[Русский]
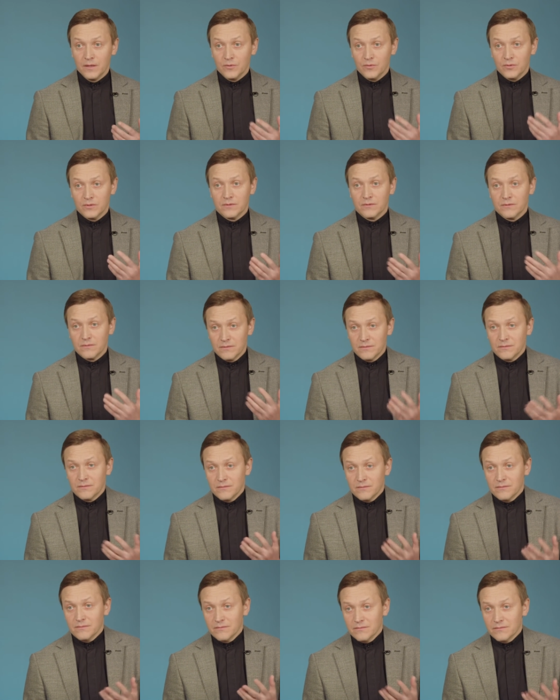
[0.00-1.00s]
ну вот
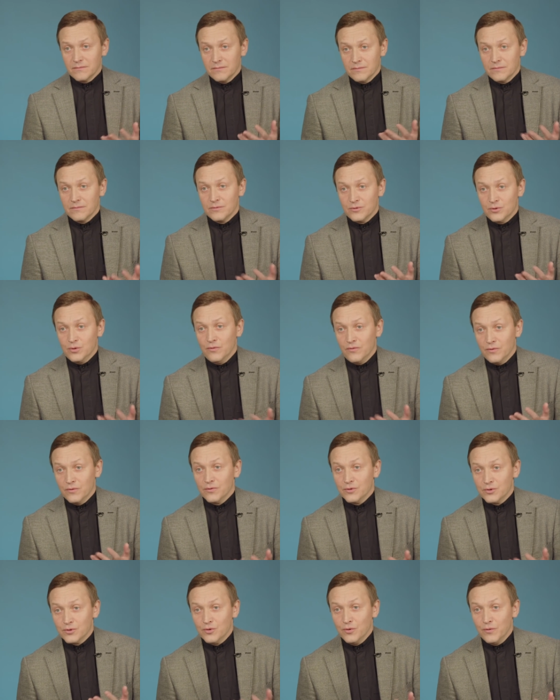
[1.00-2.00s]
э, что,
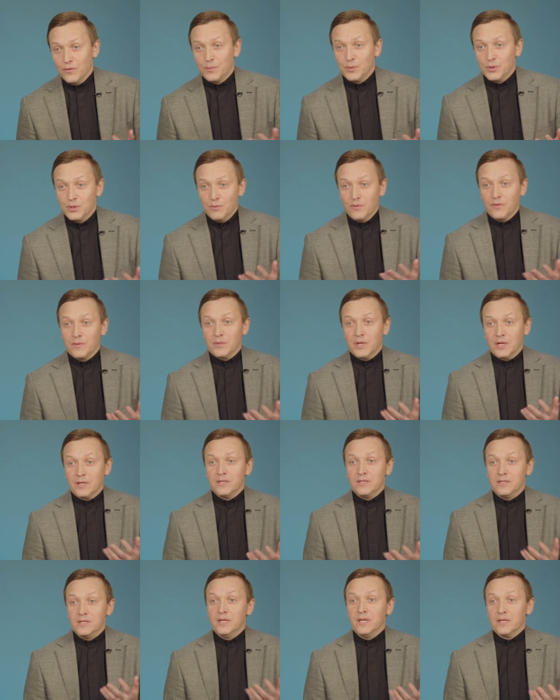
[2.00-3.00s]
вот что, почему вам
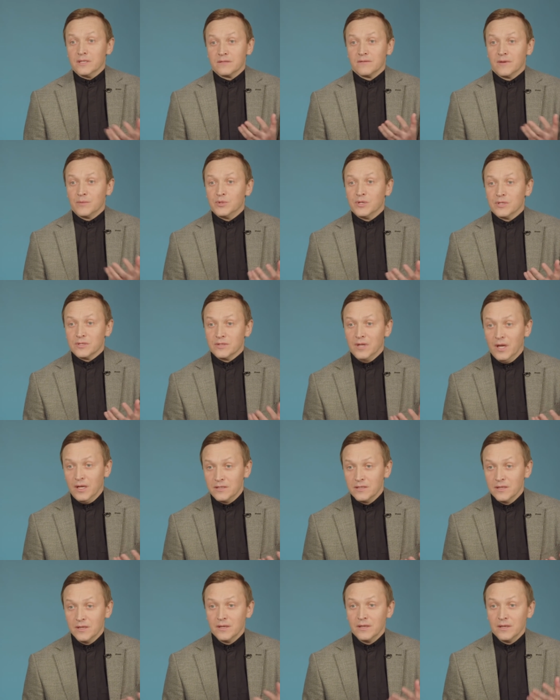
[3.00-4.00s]
так интересно вообще
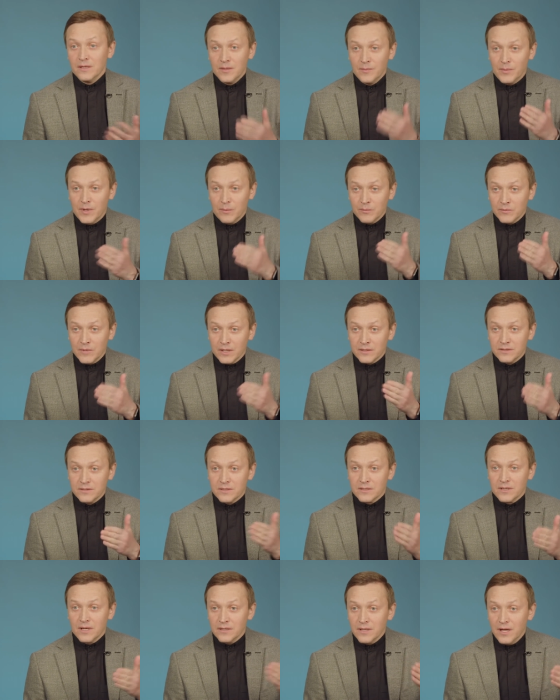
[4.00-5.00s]
знать прям так
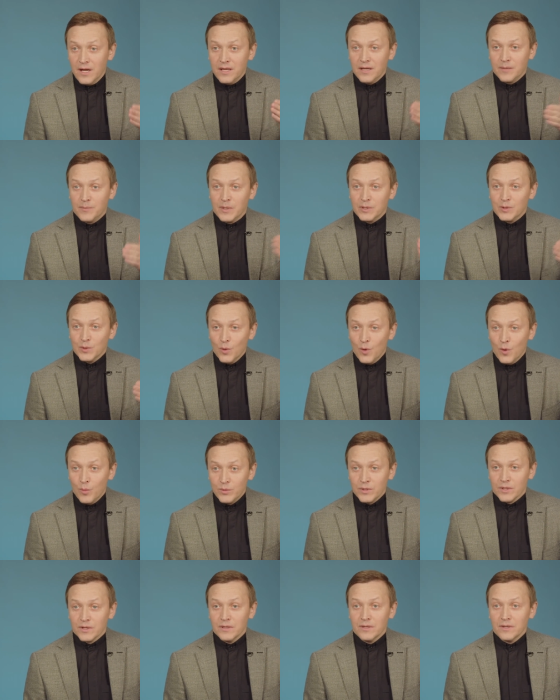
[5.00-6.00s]
досконально,
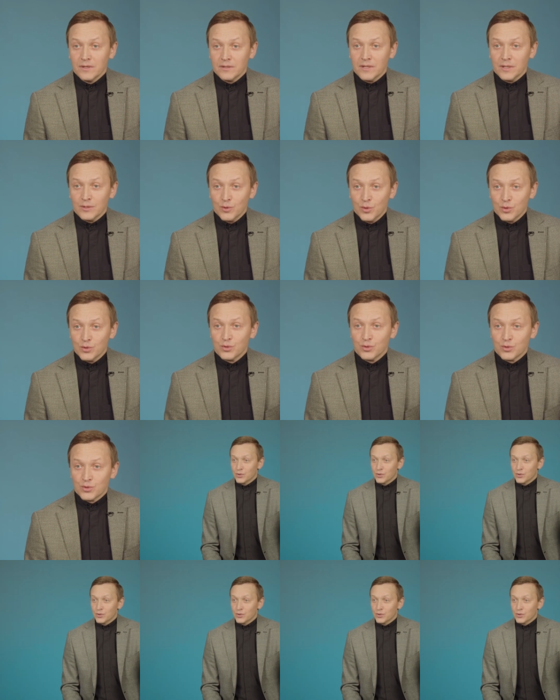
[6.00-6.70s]
подробно, дотошно,